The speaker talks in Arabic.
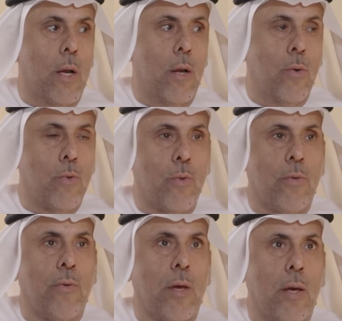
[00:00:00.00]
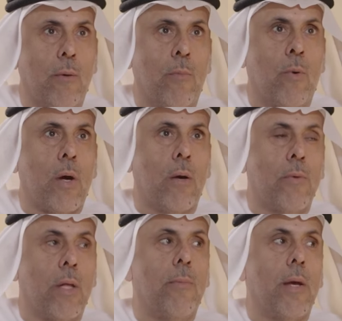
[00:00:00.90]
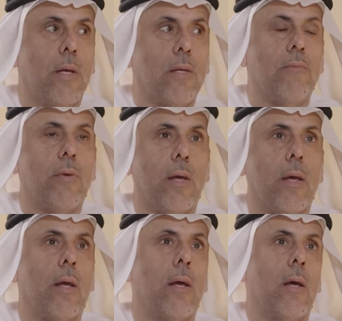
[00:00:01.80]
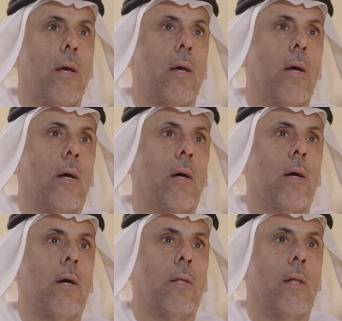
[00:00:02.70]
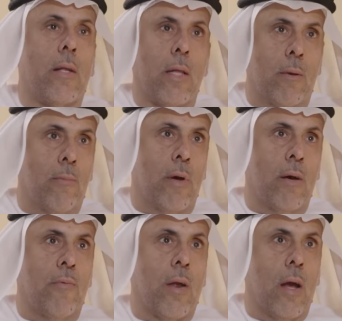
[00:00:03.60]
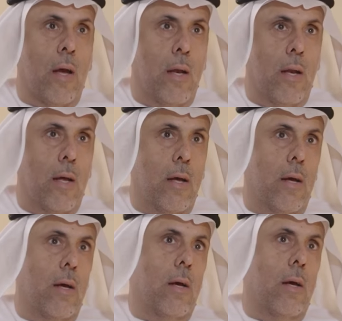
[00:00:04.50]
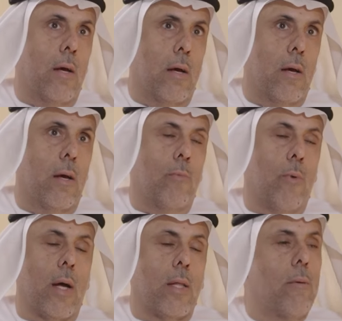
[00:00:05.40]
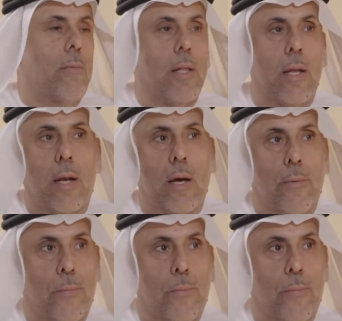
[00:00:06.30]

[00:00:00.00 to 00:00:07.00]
لنا حظوظ في موقع متميز في آه، ترتيب فرق المقدمه باذن الله.